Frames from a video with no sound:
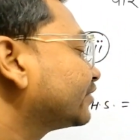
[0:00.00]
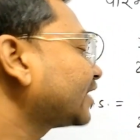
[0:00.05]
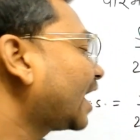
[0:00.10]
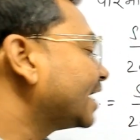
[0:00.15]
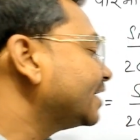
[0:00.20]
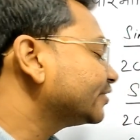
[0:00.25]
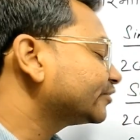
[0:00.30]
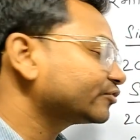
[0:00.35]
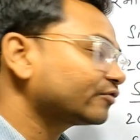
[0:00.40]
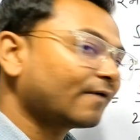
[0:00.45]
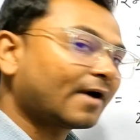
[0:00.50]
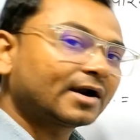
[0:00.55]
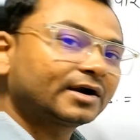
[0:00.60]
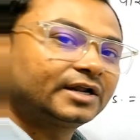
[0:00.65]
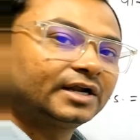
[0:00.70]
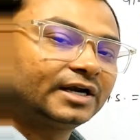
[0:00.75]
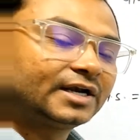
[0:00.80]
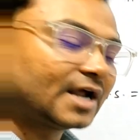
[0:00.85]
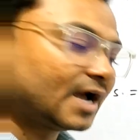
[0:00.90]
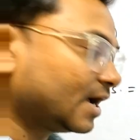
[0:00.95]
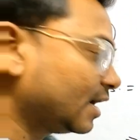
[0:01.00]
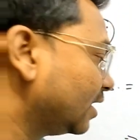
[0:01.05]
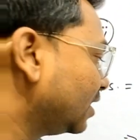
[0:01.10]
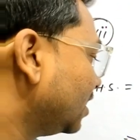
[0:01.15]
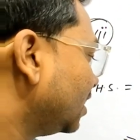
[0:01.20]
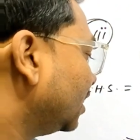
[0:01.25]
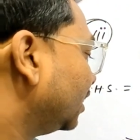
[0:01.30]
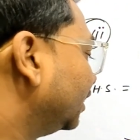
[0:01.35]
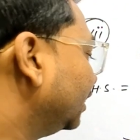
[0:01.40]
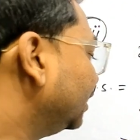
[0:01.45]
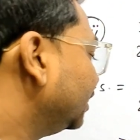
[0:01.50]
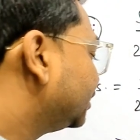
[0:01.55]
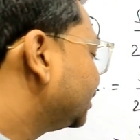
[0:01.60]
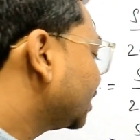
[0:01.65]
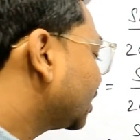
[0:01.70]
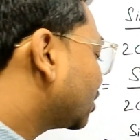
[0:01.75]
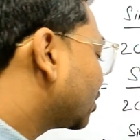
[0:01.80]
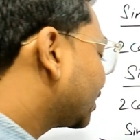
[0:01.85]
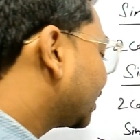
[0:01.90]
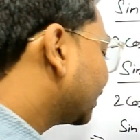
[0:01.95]
अब ये साइन स्क्वायर ठीठा है
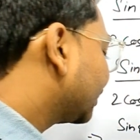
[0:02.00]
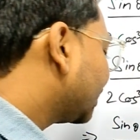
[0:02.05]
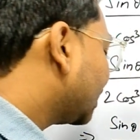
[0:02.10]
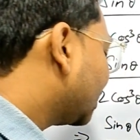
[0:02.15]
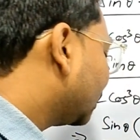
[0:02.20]
नीचे